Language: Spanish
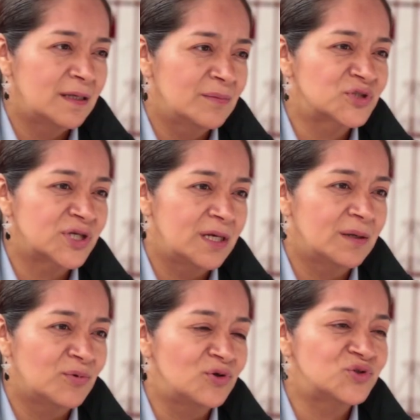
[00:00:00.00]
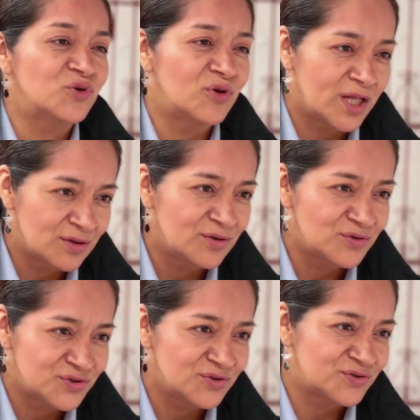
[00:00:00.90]
Tenemos que ir evolucionando
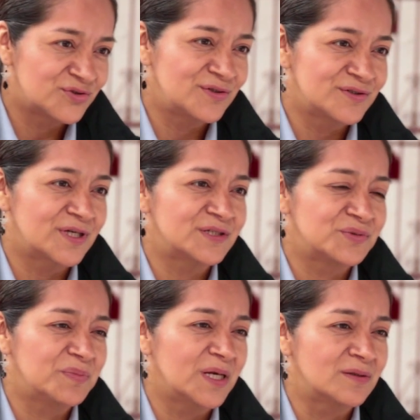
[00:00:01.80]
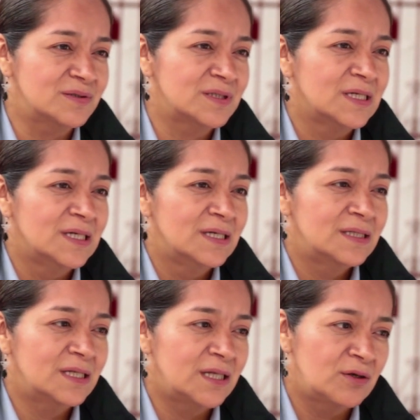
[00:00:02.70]
nosotros, los seres humanos,
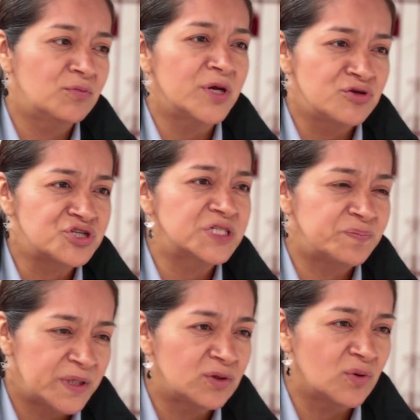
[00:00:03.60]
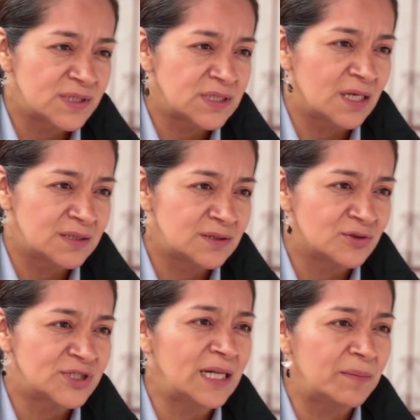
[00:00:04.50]
de tener un mayor respeto hacia estos